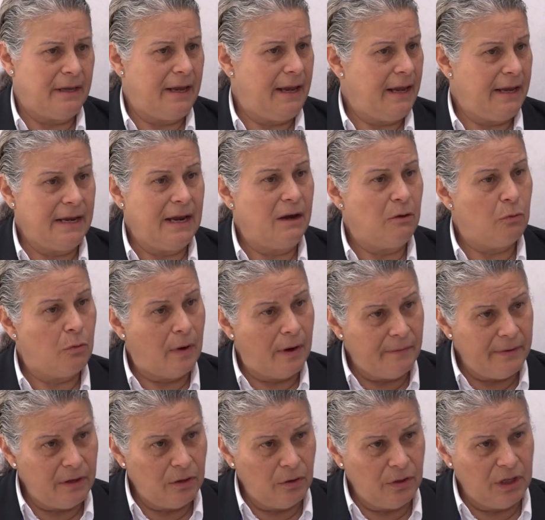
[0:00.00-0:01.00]
de ella no ha
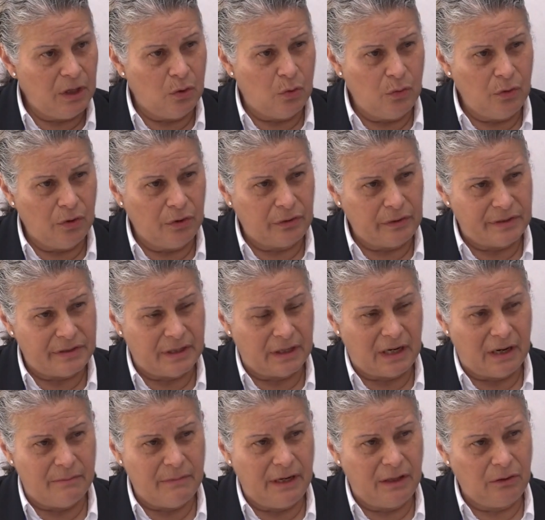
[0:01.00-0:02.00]
habido ningún otro
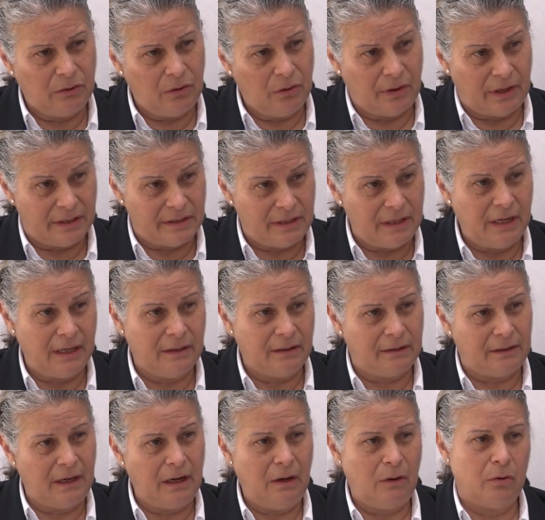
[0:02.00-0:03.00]
acercamiento
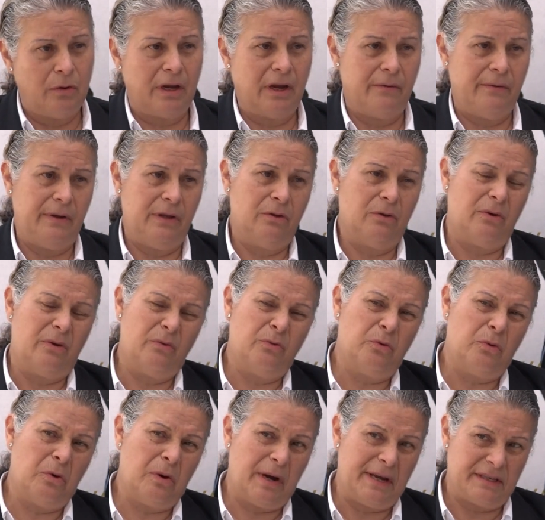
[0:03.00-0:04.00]
reciente. Lo que ha habido
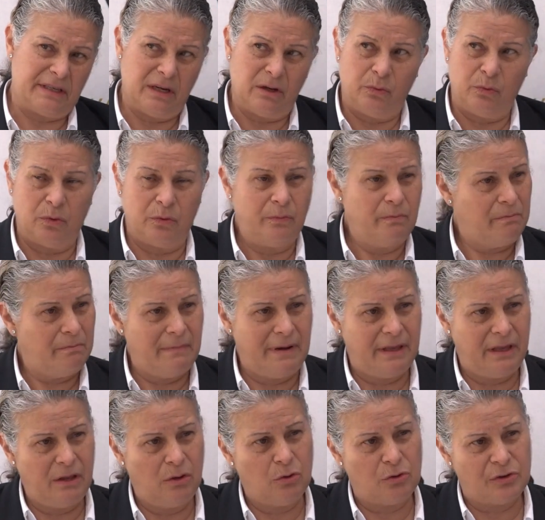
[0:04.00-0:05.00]
hubo hace
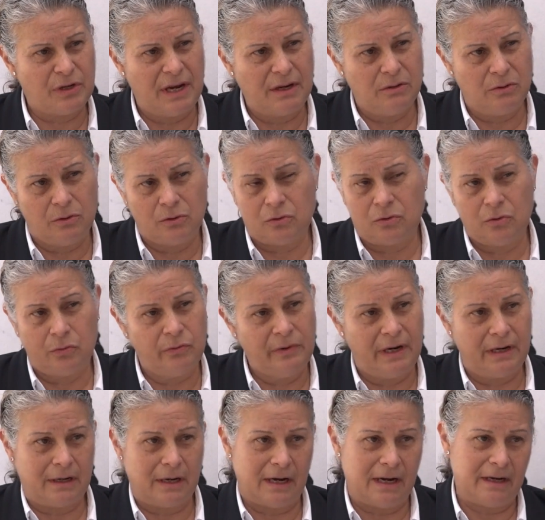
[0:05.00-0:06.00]
más de dos años
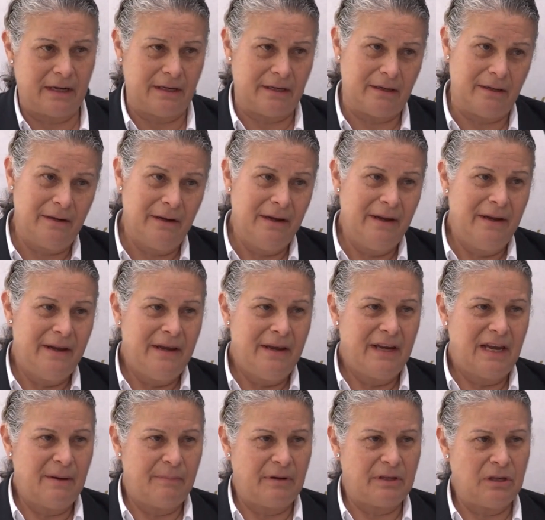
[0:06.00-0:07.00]
una caja que,
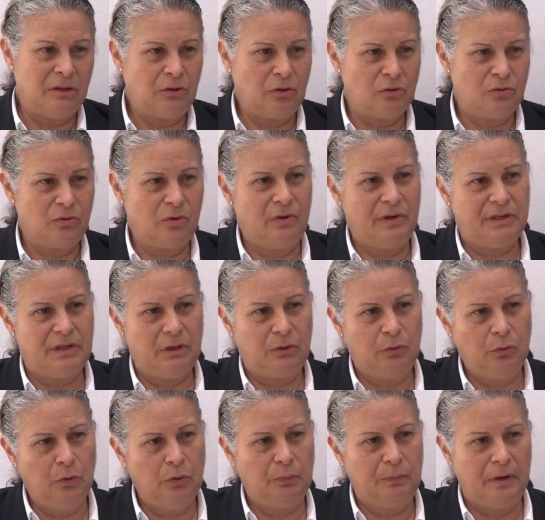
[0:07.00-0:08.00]
presentó su
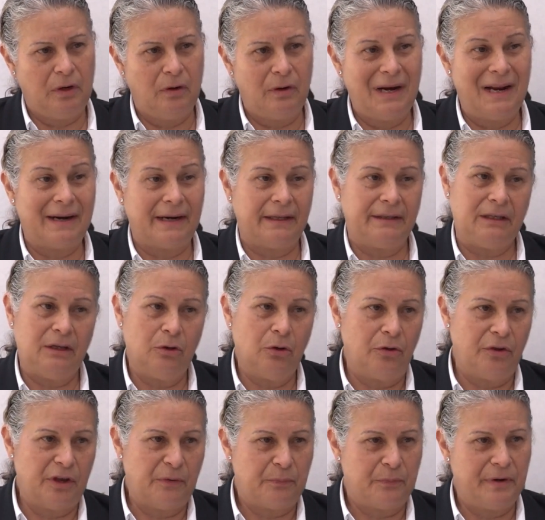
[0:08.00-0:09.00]
solicitud, pero la
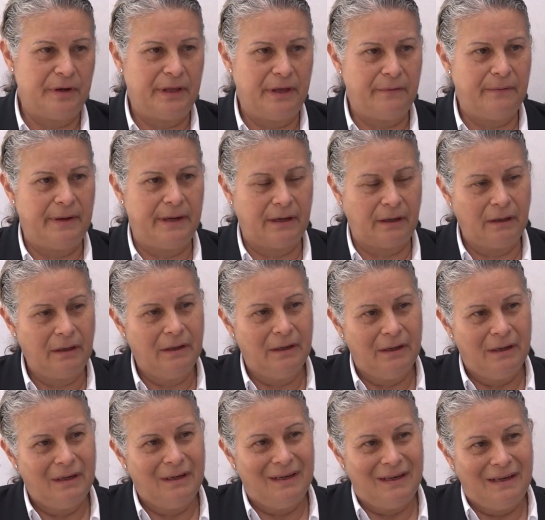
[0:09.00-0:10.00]
retiró después de ver
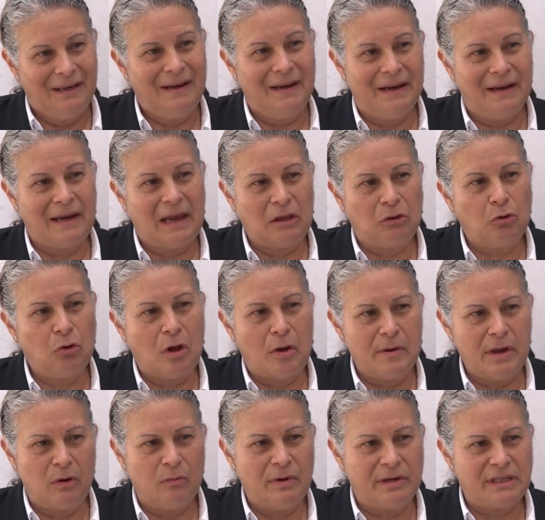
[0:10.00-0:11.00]
que
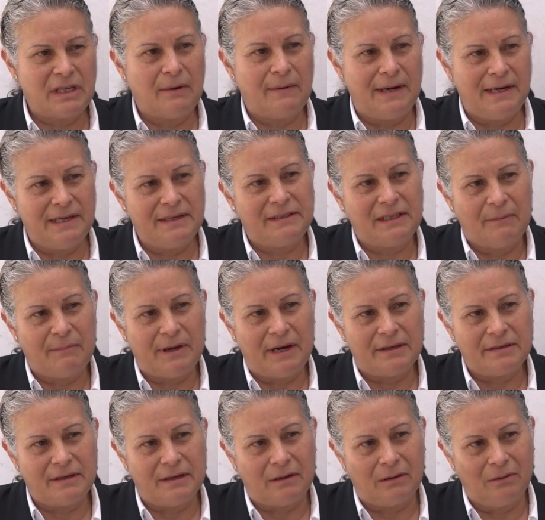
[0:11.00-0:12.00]
todavía no estaba lista
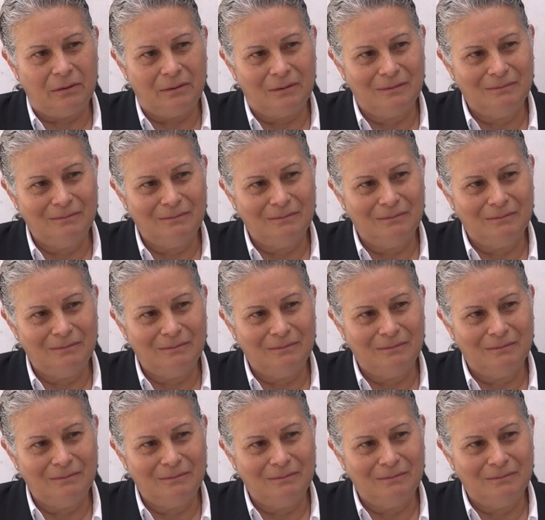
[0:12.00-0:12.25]
para hacerlo.